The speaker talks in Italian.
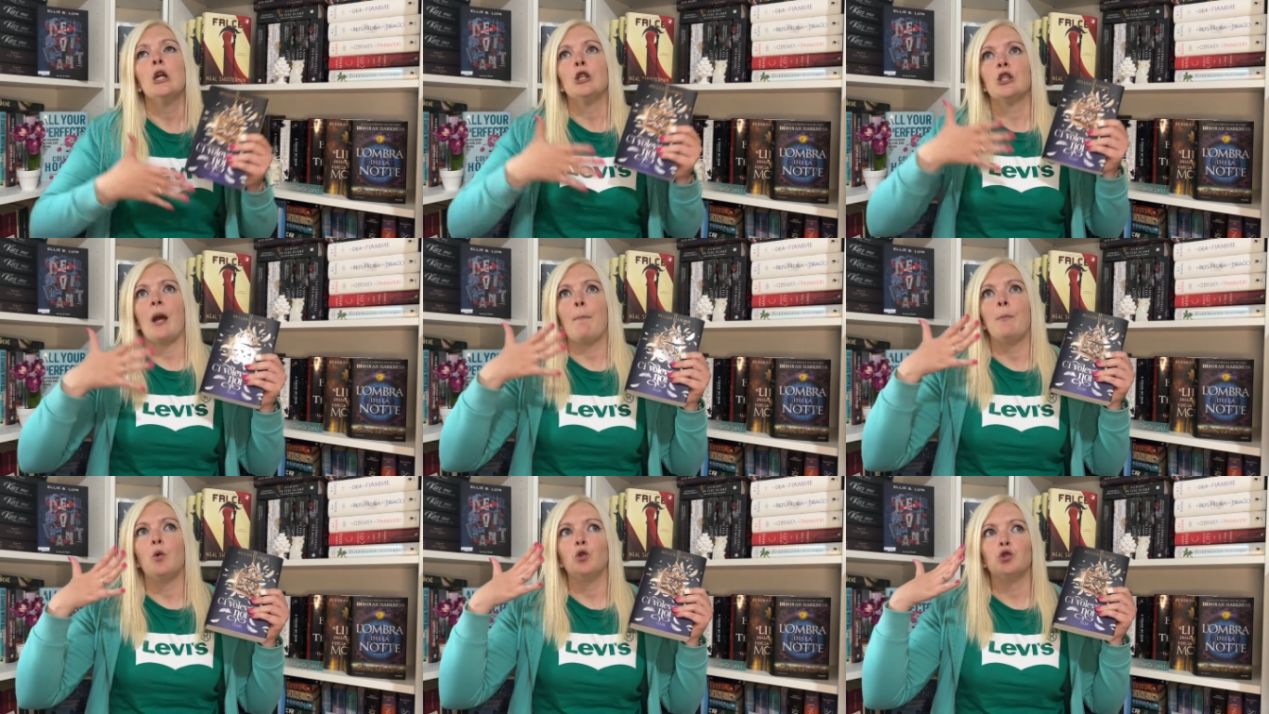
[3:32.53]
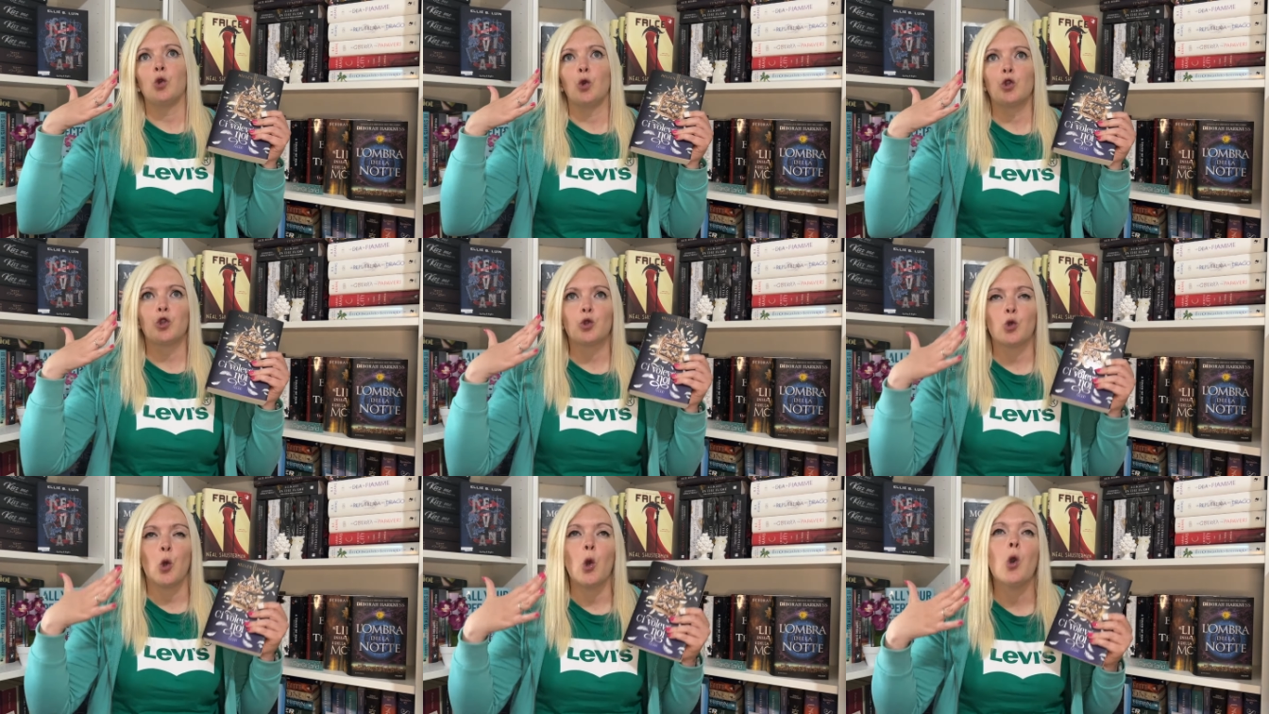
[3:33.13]
c'è molto
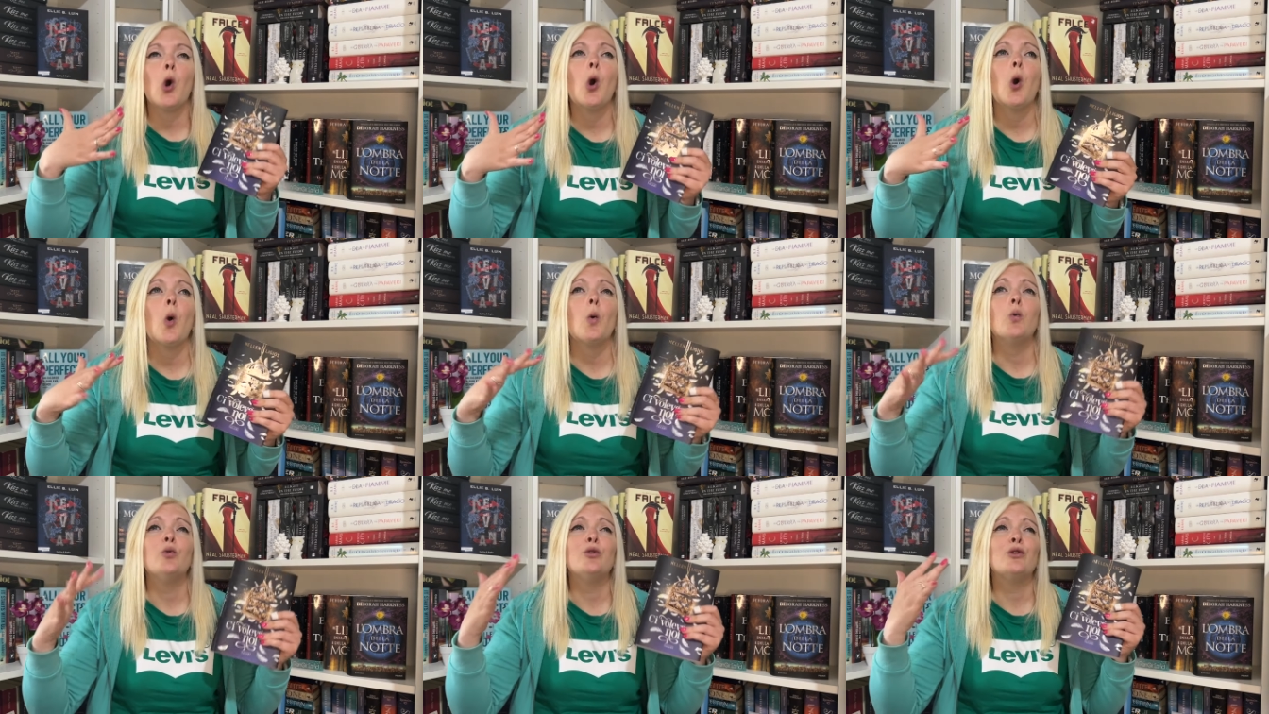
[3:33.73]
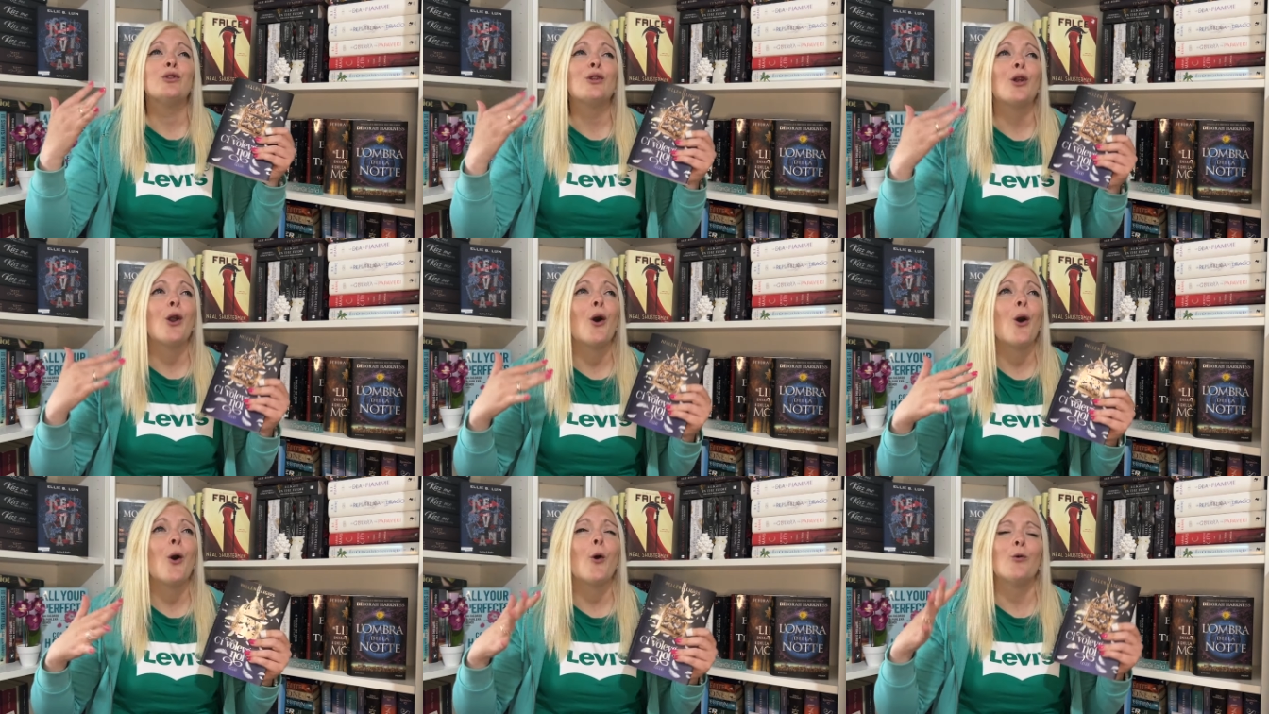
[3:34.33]
slow,
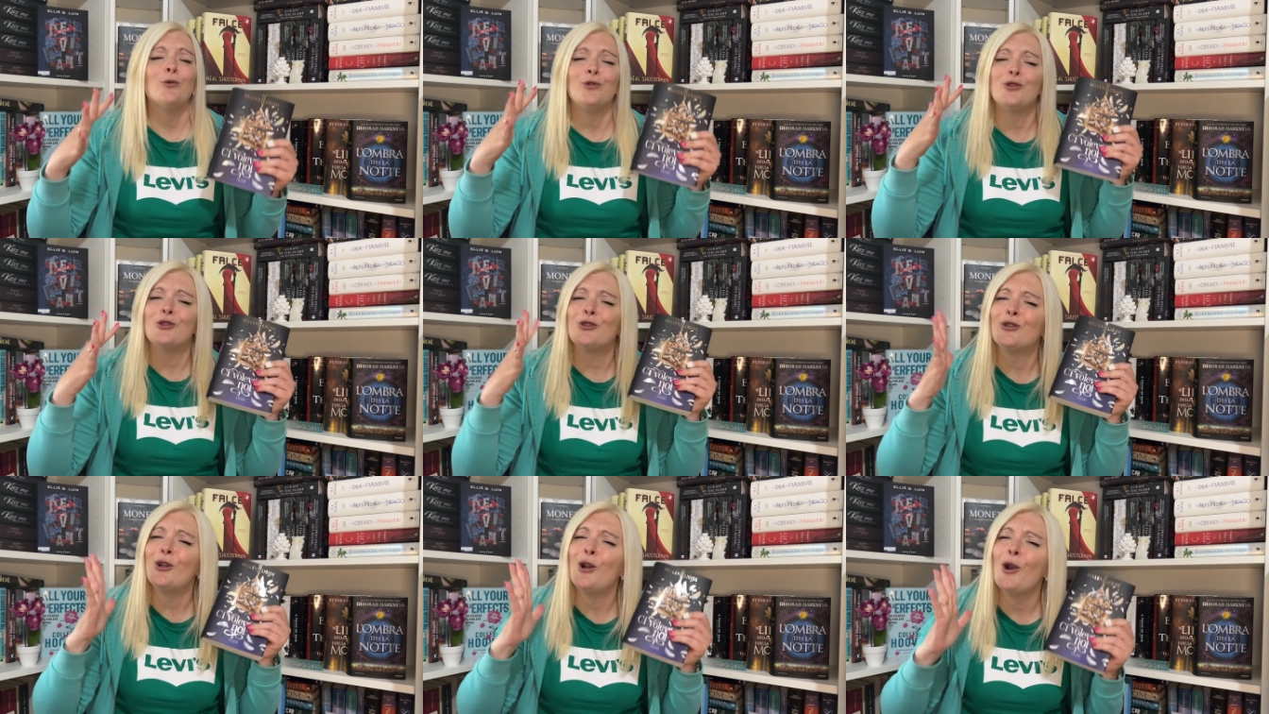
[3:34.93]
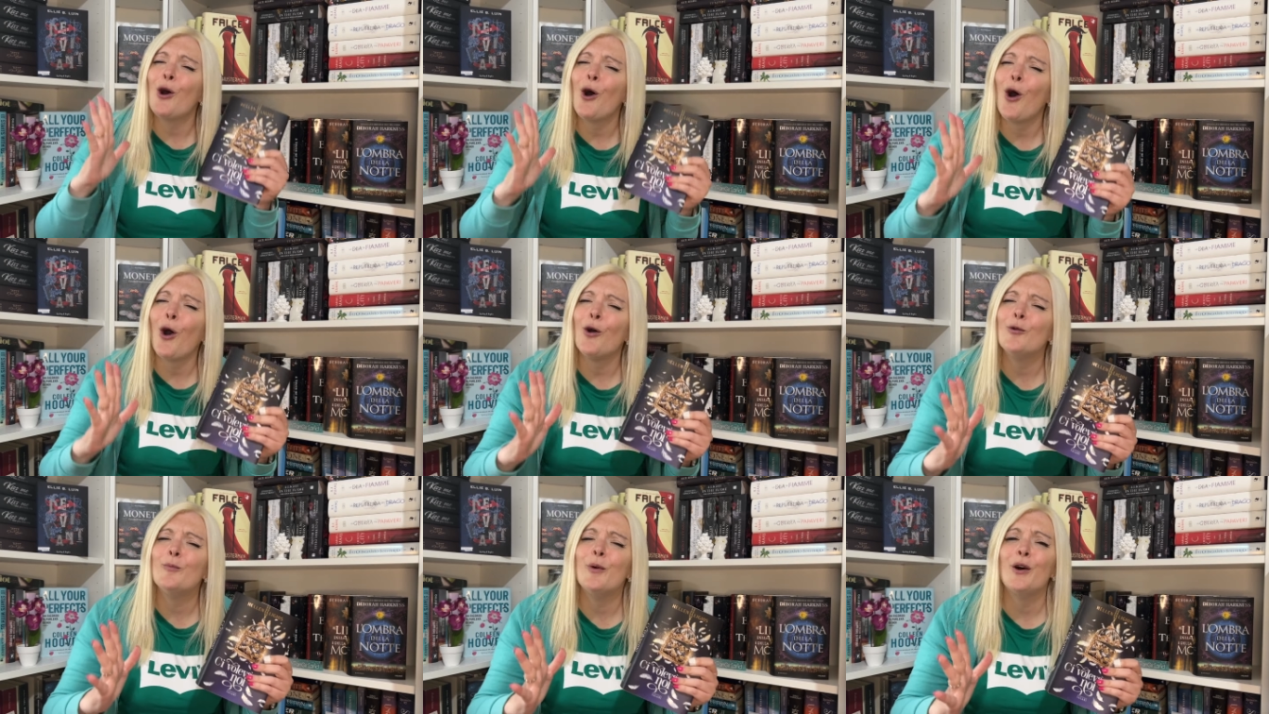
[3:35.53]
slow,
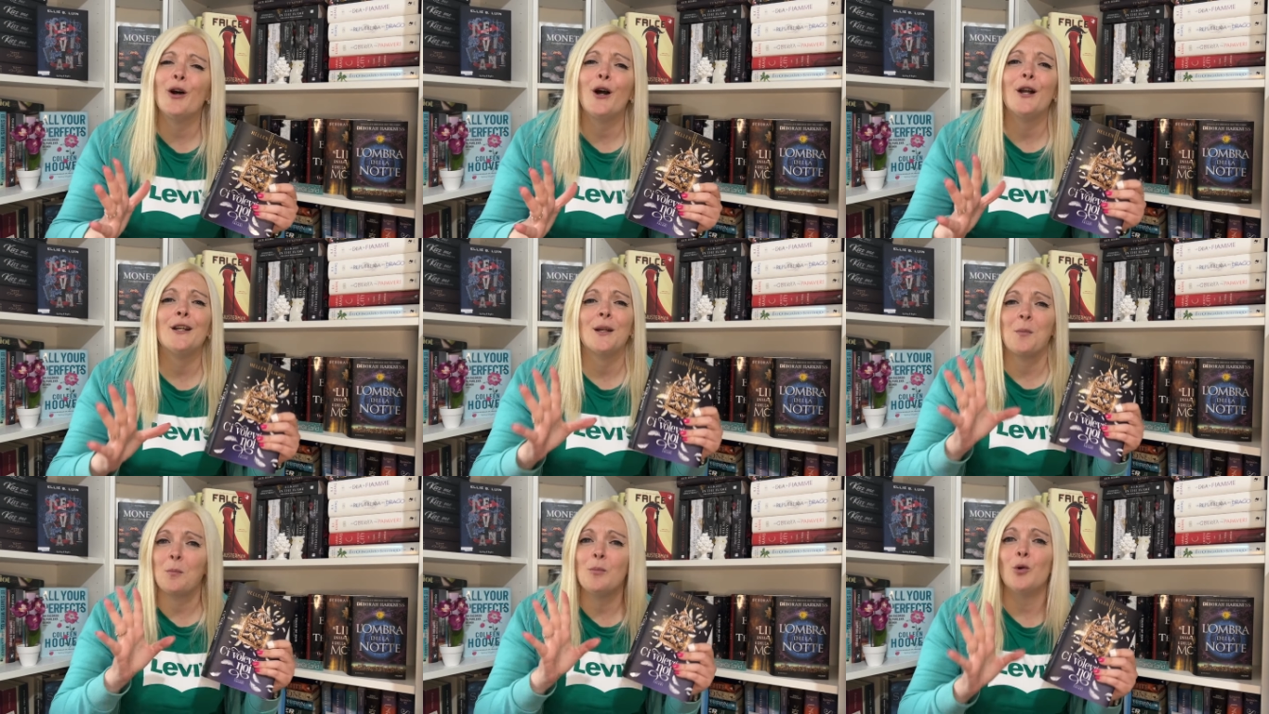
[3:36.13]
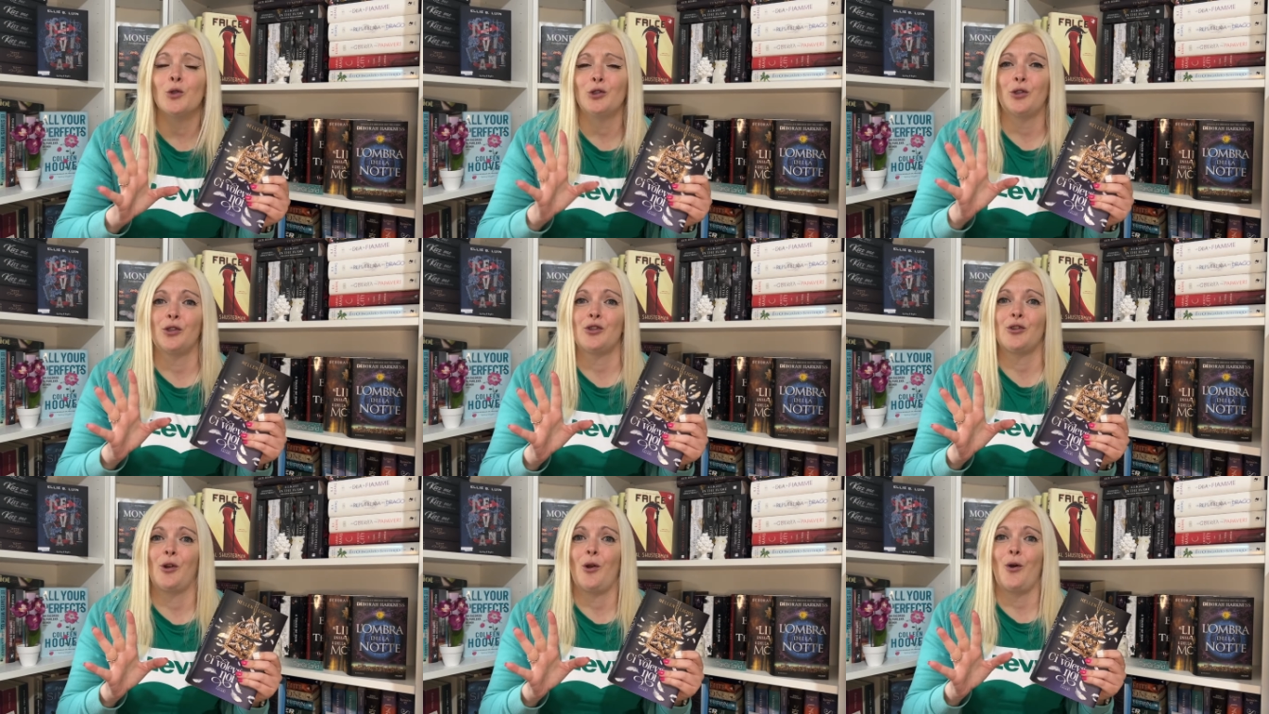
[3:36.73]
slow burn, molto
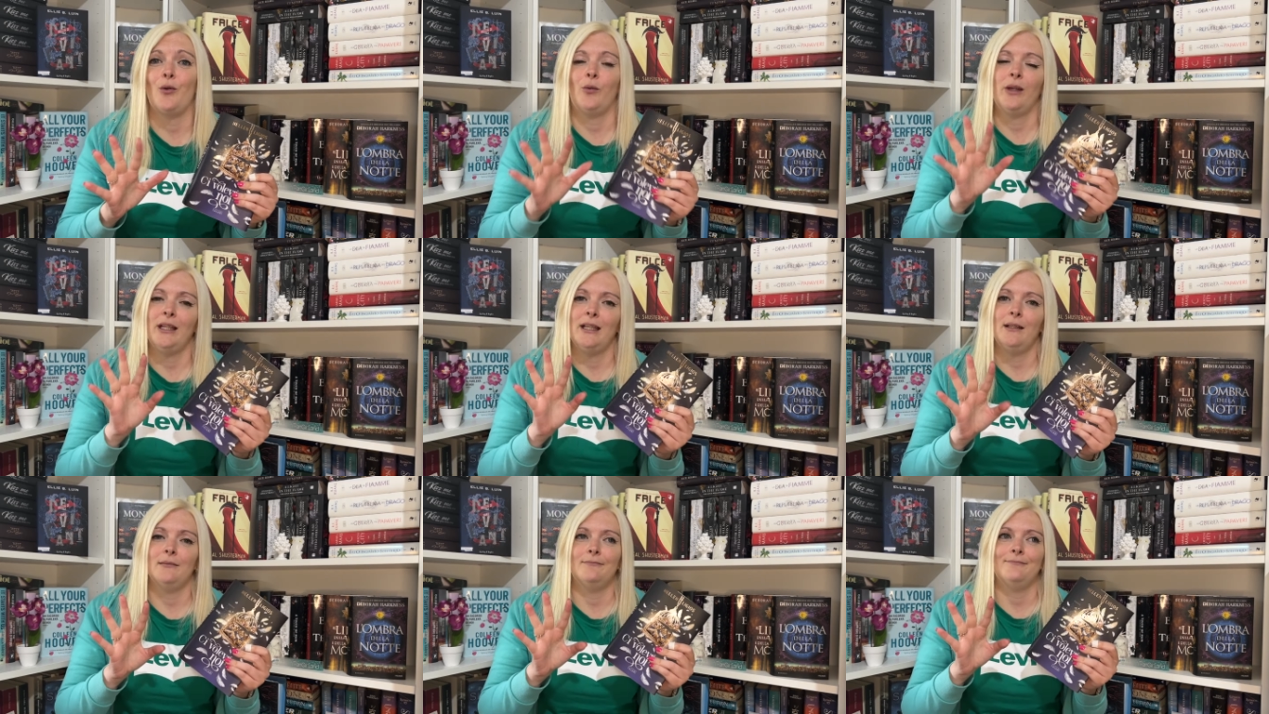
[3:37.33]
slow, quindi...